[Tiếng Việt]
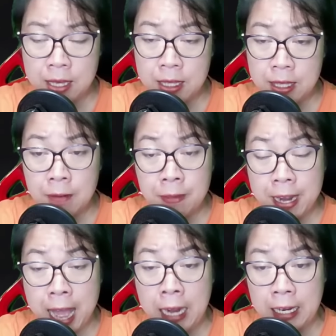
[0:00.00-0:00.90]
Nhân viên
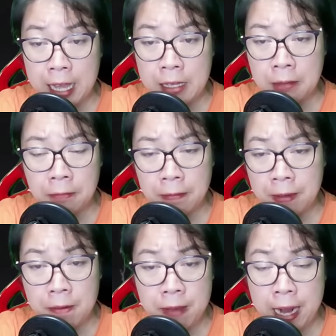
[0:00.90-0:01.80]
an ninh phải
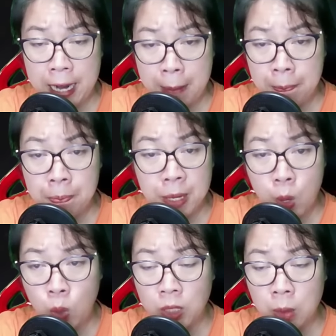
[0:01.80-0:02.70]
vất vả lắm mới
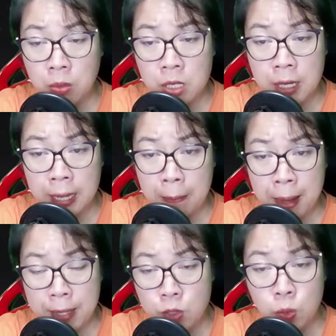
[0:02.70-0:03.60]
hộ tống được cả
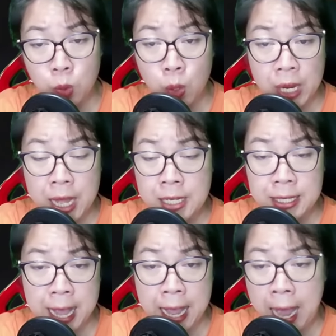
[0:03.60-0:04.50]
ba chúng tôi lên
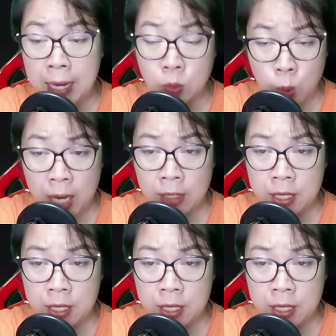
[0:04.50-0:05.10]
xe an toàn.